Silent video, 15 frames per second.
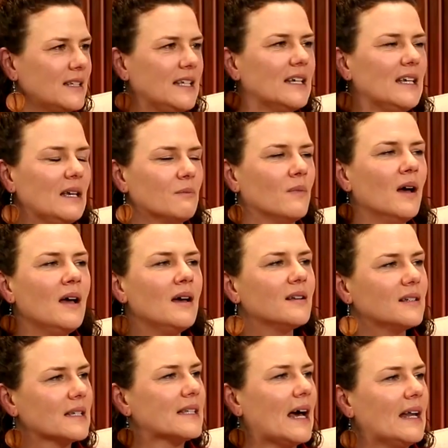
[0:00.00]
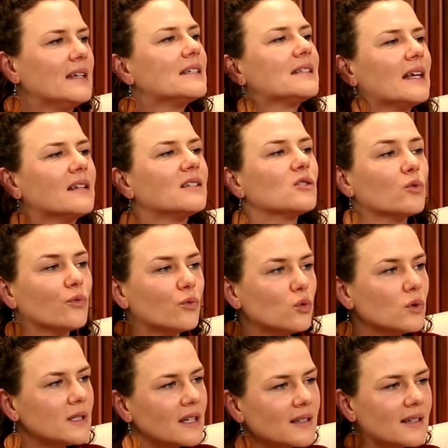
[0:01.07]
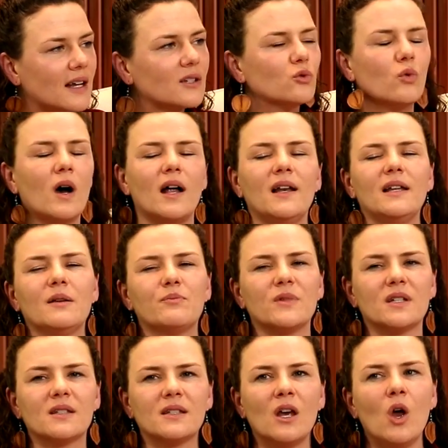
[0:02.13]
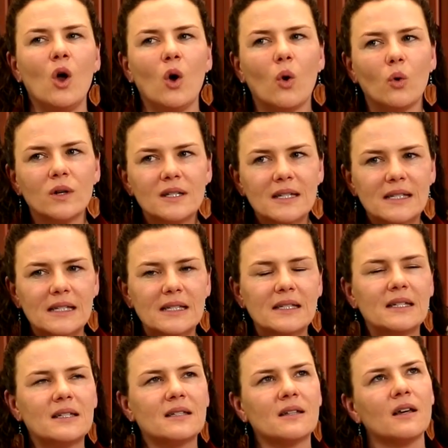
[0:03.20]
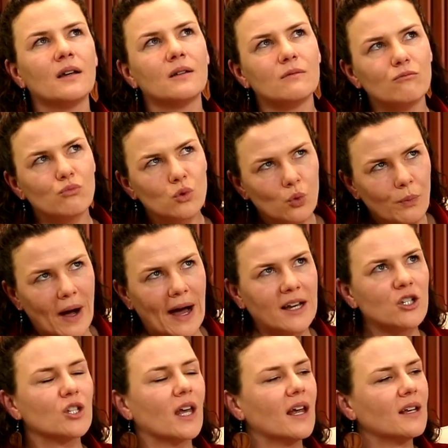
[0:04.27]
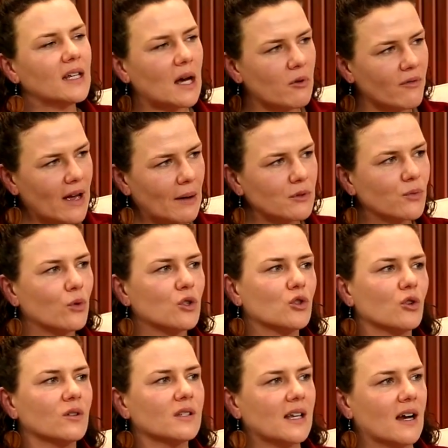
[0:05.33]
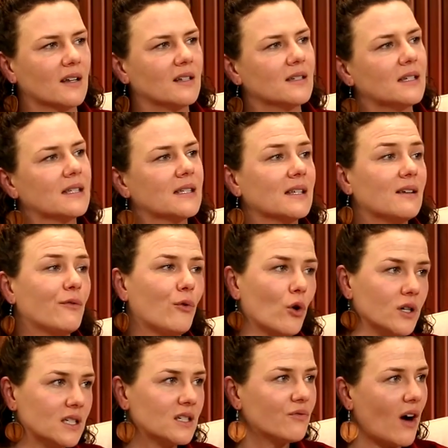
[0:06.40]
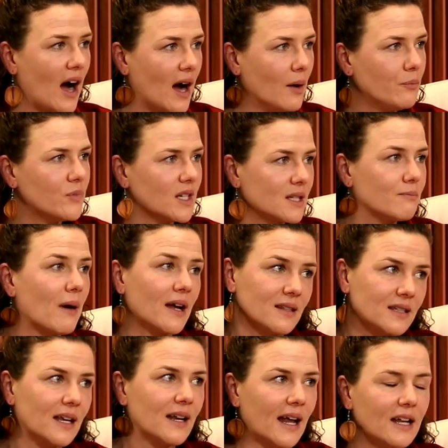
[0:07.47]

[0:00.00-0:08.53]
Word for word: hier eben das ja. alles dann zu Fuß das Naturerlebnis. Und es ist nicht super anstrengend, aber wir haben es vorhin schon gesagt, es ist feucht warm, das macht es dann